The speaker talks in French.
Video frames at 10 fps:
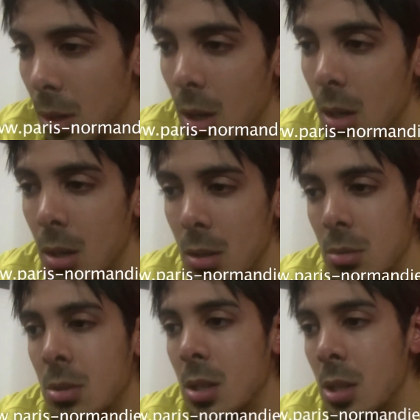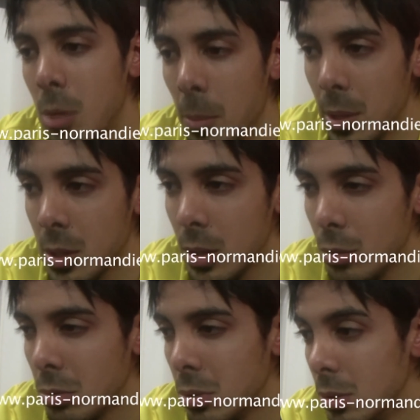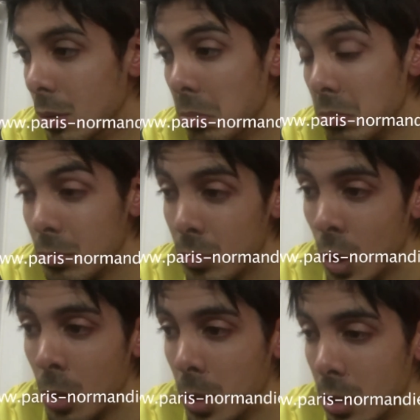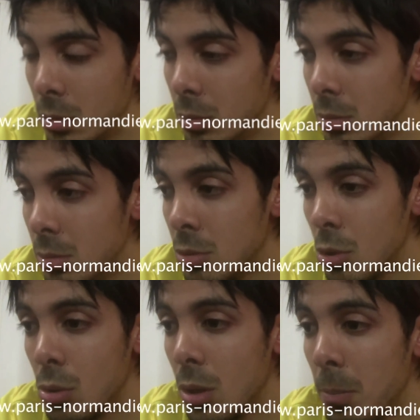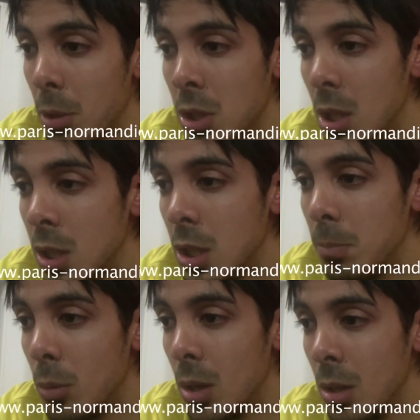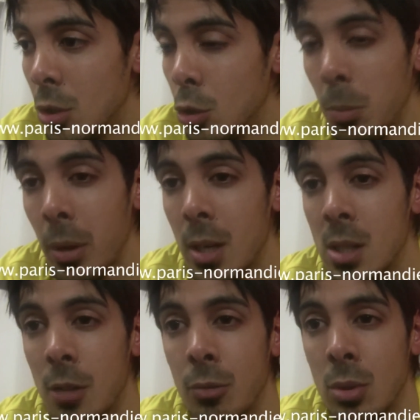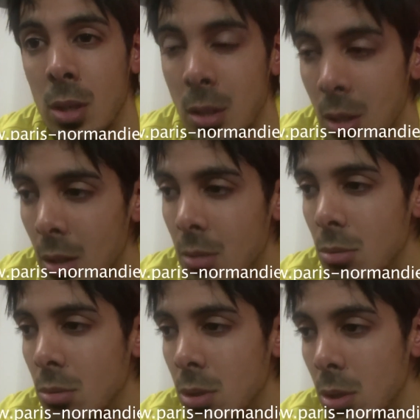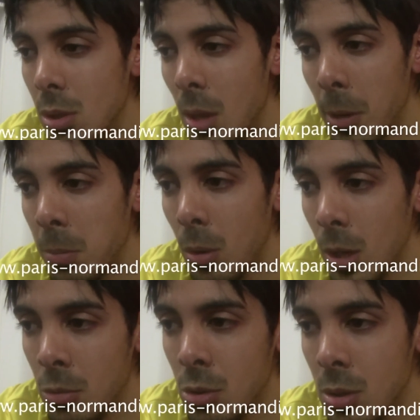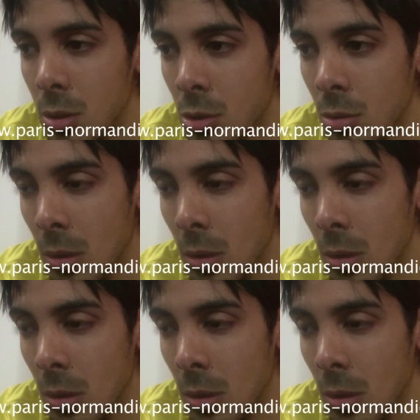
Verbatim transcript: Bah, ça s'est bien passé, donc non, bah, que ce soit n'importe quelle équipe, moi je suis prêt à les affronter, donc il n'y a pas de problème, je sais,